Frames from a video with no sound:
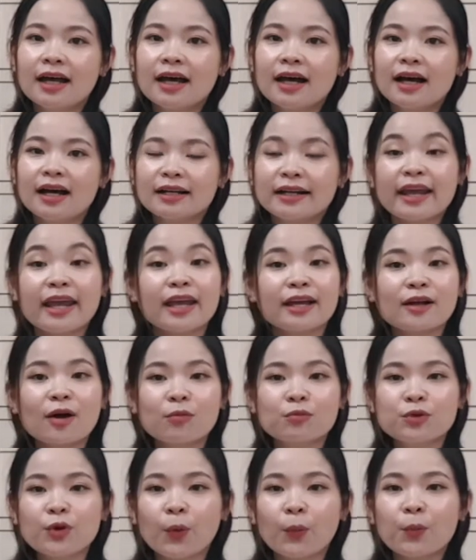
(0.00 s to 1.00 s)
Ờ, nghe
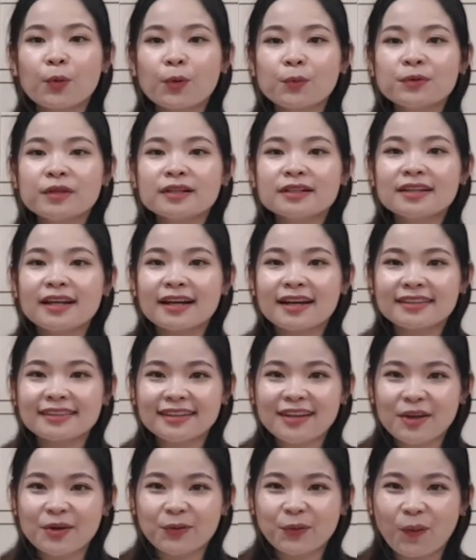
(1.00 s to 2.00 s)
công dụng cũng như là cái
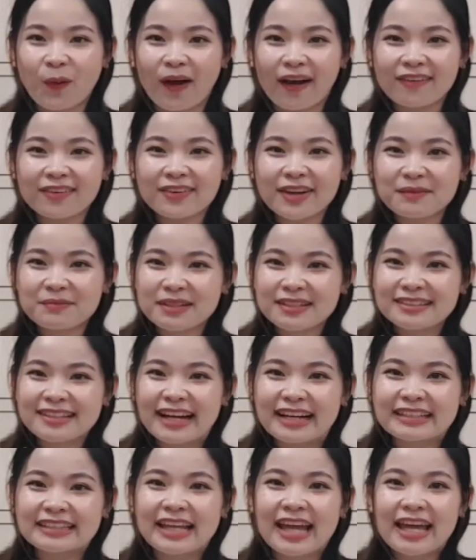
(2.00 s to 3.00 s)
tính hiệu quả của kem đánh
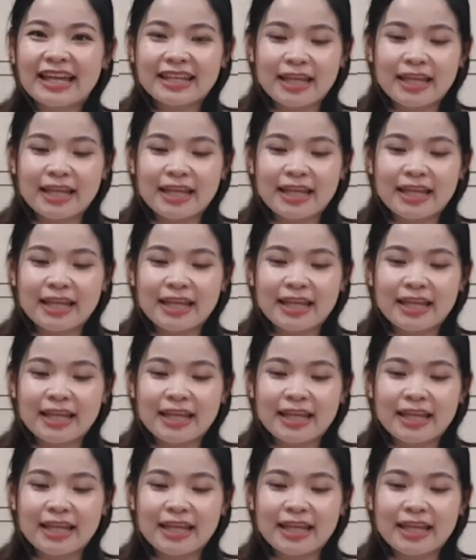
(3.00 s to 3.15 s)
răng